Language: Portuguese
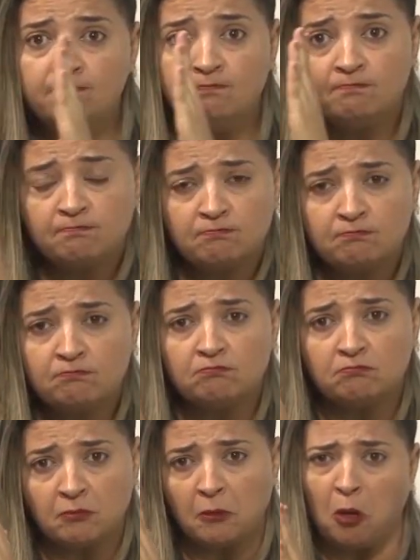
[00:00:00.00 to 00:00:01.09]
Temos uma
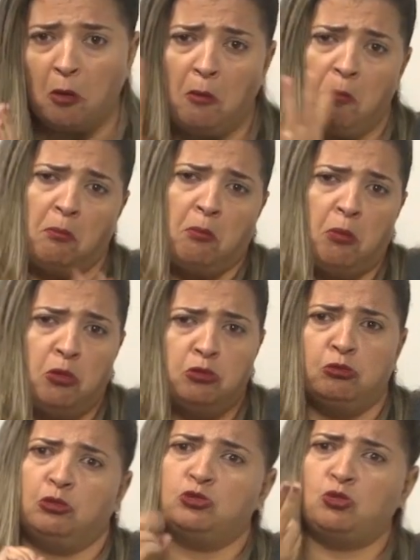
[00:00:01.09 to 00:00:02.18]
ordem no português e na
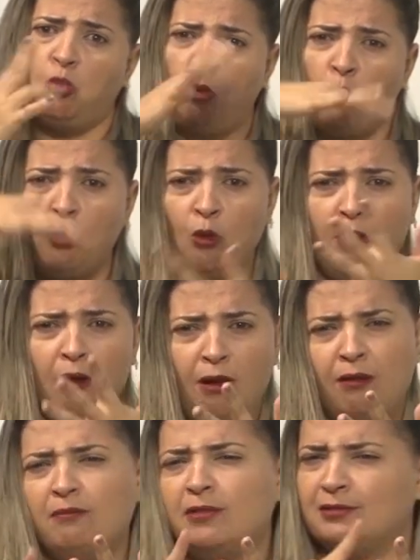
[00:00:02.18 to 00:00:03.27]
Libras, então temos
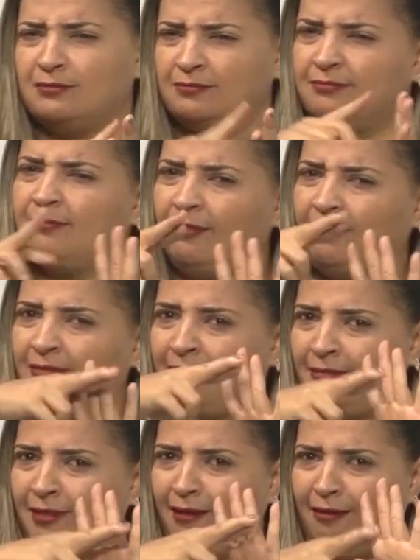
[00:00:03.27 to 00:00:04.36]
regras.
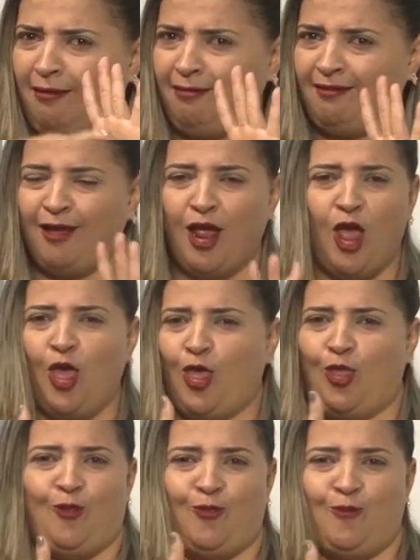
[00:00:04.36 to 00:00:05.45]
Eu não posso
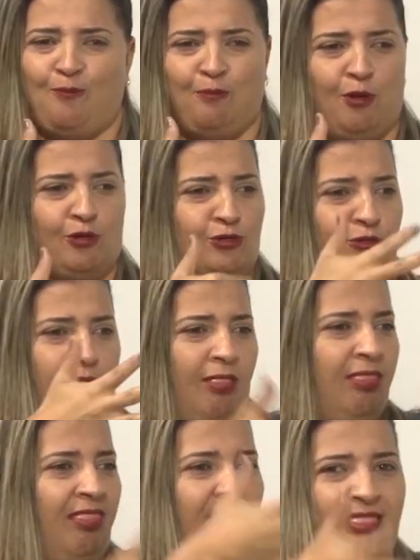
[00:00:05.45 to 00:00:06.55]
sinalizar de qualquer
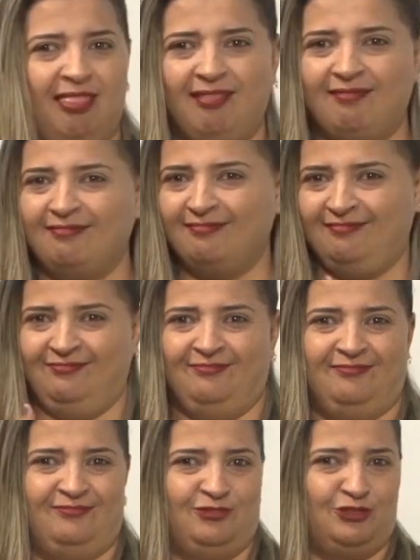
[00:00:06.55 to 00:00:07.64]
forma ou de qualquer
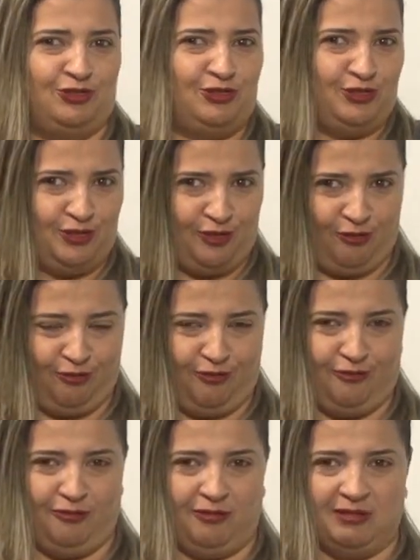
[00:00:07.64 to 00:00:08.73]
jeito.
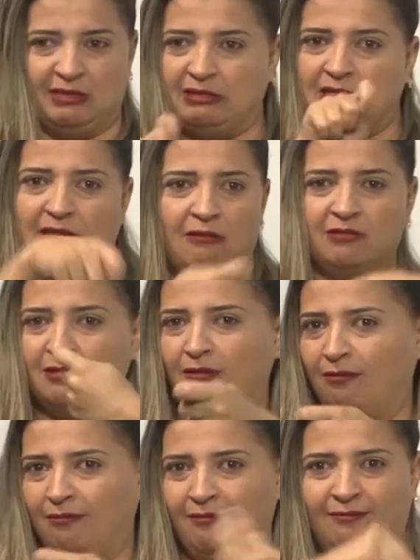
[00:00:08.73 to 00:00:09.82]
Não posso misturar
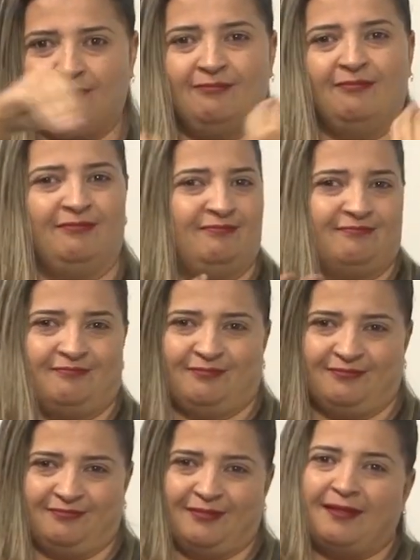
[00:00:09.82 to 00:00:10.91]
os sinais
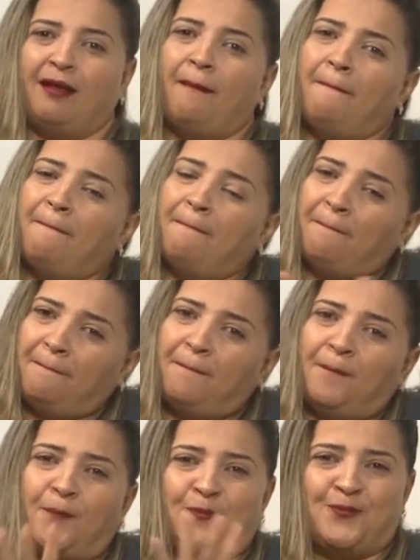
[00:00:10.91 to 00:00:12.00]
também em português é
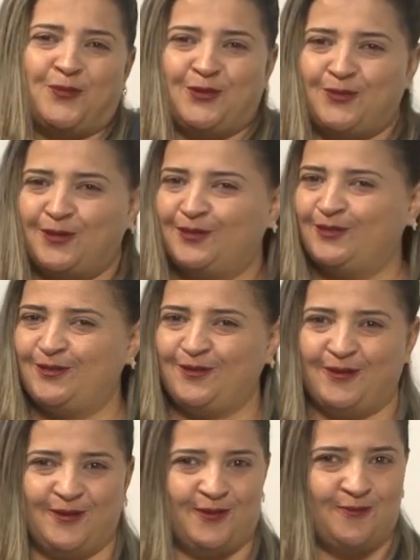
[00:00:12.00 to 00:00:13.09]
igual, nós temos as
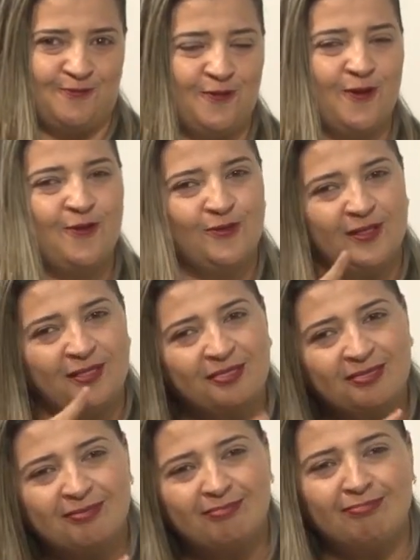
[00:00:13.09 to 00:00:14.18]
regras a serem
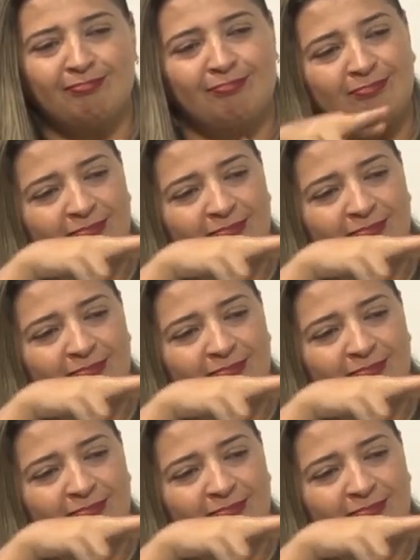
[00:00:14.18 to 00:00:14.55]
seguidas